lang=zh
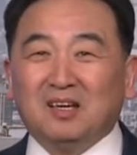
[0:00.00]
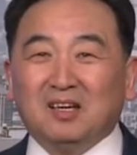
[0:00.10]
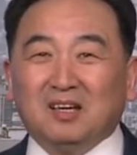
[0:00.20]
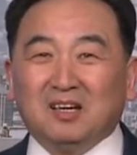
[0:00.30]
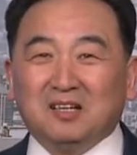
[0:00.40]

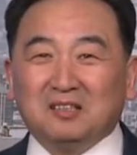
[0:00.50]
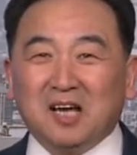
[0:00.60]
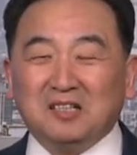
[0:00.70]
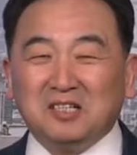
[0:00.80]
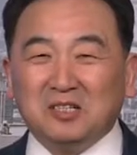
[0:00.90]
呃，
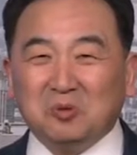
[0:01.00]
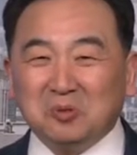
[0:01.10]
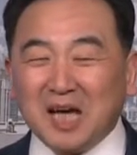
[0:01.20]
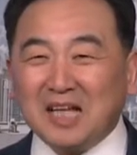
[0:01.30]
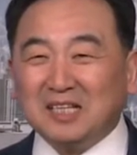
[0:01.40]
但是油
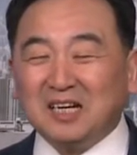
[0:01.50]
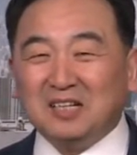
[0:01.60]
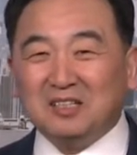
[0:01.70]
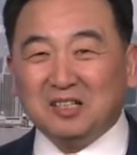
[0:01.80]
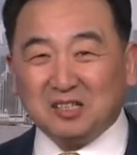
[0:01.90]
价呢，
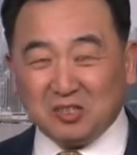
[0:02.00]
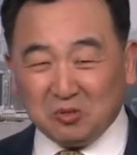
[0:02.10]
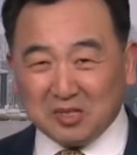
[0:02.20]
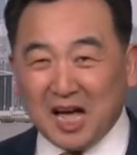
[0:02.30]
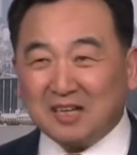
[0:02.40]
呃，石
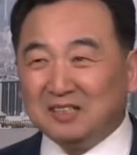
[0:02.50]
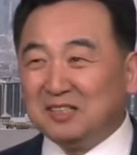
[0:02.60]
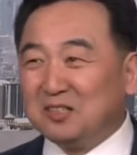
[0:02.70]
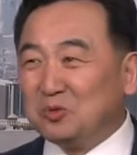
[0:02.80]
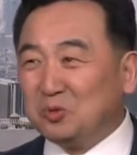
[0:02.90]
油价格
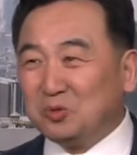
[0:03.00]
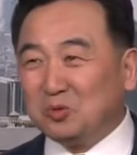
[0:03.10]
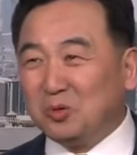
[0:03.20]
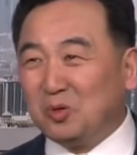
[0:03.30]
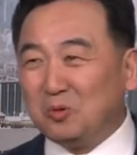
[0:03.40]
呢，据
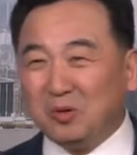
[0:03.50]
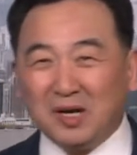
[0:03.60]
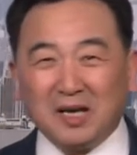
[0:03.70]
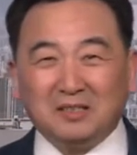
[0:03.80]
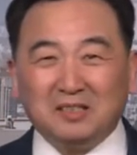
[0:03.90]
说回
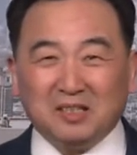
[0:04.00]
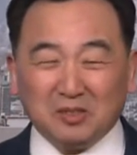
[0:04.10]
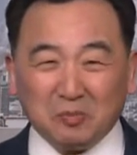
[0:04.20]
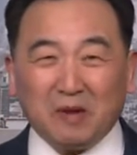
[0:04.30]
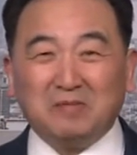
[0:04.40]
来也
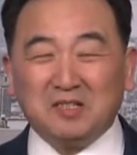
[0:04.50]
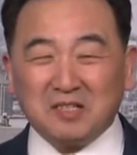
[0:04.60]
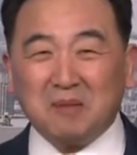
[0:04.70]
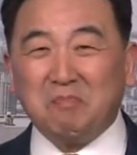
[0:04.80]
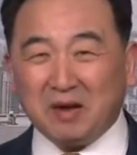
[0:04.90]
就百分之
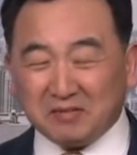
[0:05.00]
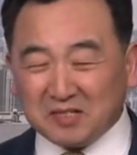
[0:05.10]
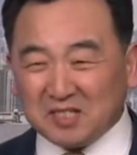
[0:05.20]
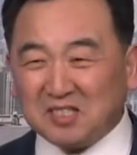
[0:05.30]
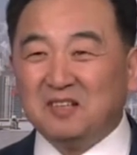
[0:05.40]
三、百分
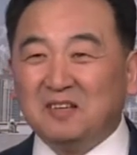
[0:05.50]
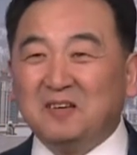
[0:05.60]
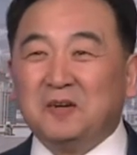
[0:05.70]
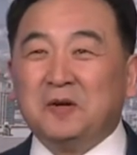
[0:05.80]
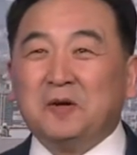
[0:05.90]
之四。
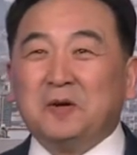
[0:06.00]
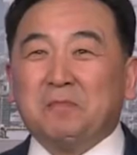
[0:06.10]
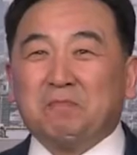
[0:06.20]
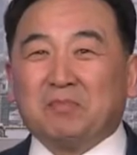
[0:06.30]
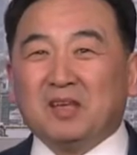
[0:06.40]

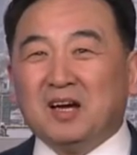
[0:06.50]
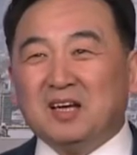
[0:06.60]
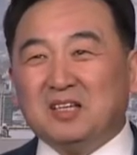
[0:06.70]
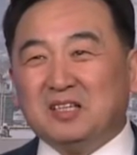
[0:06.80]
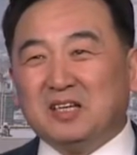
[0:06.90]

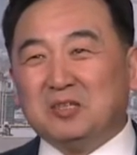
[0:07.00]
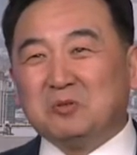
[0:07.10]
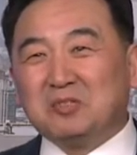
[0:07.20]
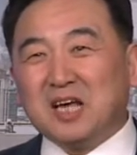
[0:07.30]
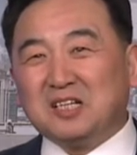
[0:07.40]
那也就
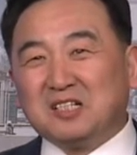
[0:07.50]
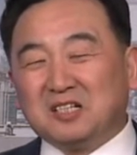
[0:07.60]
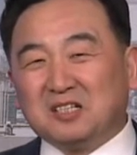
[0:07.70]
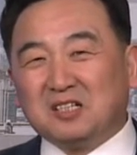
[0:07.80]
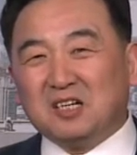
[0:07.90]
在
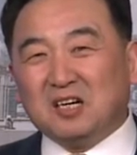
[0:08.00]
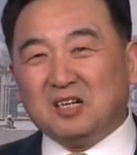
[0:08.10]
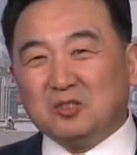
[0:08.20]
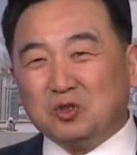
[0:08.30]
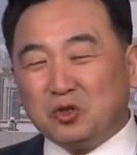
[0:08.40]
整个
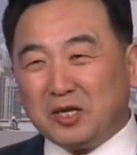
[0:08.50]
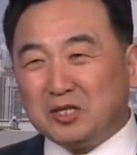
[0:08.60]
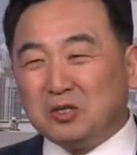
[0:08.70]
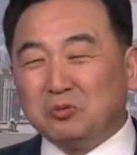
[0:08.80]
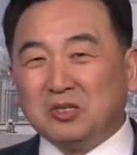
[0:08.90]
全
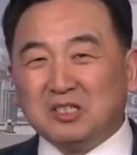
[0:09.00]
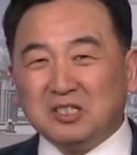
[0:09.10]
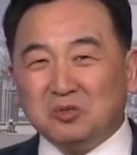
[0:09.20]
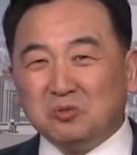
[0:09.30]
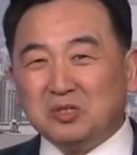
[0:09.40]
球的
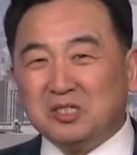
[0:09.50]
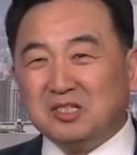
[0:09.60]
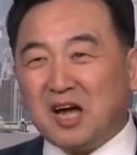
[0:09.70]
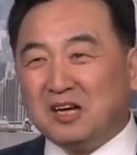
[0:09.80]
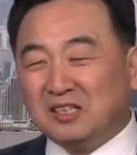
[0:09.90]
金融市
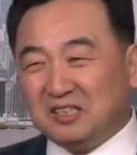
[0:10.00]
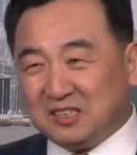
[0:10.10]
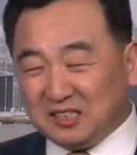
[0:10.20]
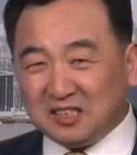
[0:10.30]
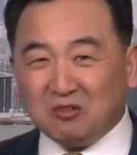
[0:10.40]
场以
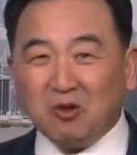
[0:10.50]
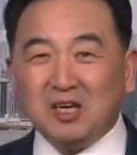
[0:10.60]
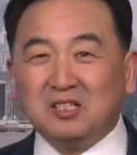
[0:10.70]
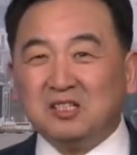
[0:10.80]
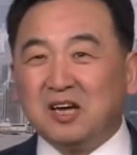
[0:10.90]
及能
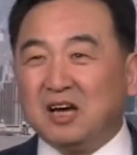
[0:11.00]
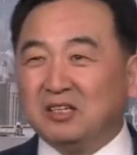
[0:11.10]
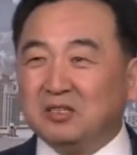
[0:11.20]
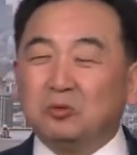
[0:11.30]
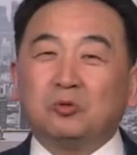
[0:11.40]
源市场，
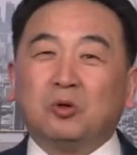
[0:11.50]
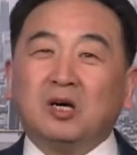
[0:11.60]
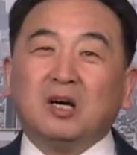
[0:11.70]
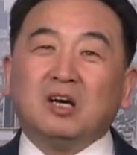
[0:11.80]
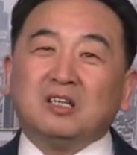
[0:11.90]
也就是说，
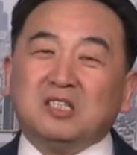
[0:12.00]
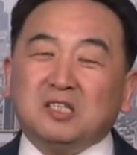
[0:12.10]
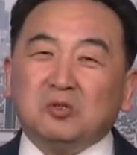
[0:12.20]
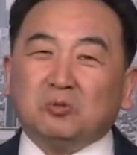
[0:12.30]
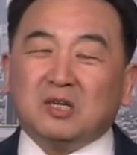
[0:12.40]

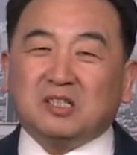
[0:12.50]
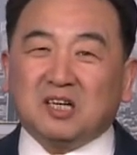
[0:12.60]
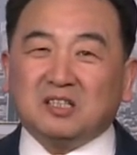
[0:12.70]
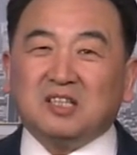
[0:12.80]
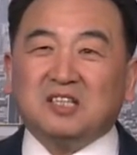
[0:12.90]
金融的
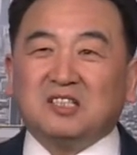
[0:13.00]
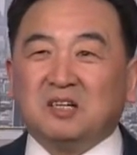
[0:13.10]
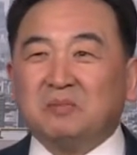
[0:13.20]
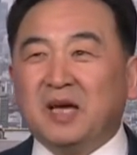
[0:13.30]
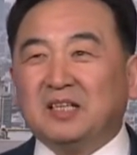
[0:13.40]
整体
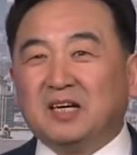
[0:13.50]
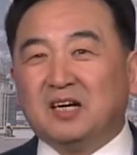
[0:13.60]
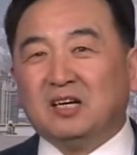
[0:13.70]
层面呢，